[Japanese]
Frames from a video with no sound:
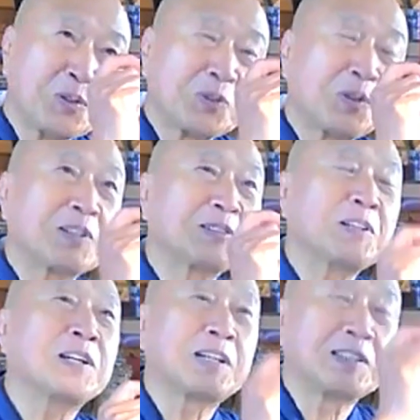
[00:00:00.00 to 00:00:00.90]
ういう人はです
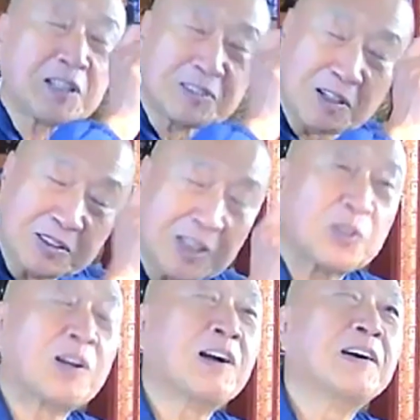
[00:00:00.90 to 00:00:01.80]
ね、哲学者
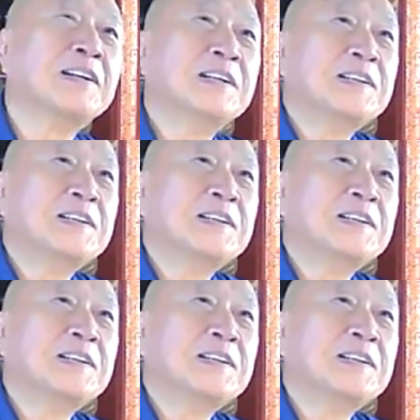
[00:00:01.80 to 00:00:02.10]
とか、